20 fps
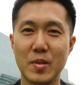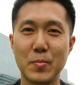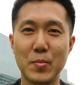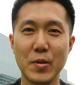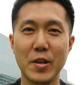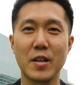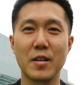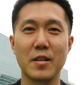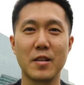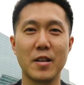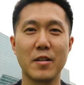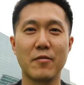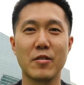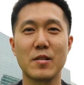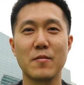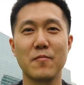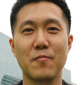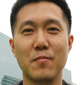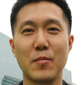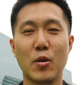теперь я
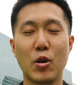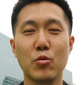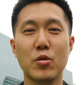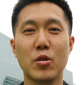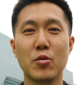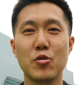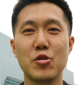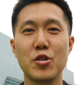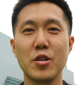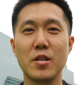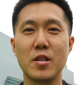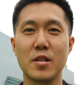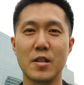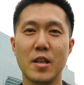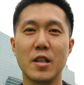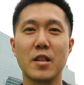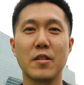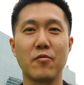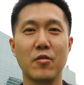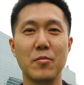вас могу научить, и
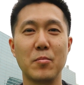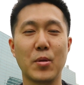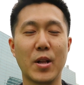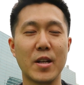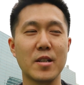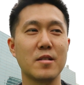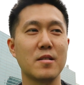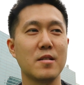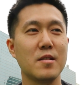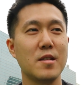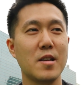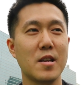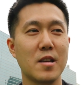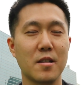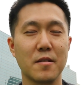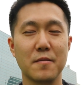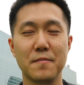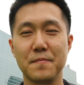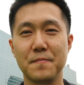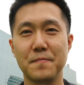за это вы платите деньги.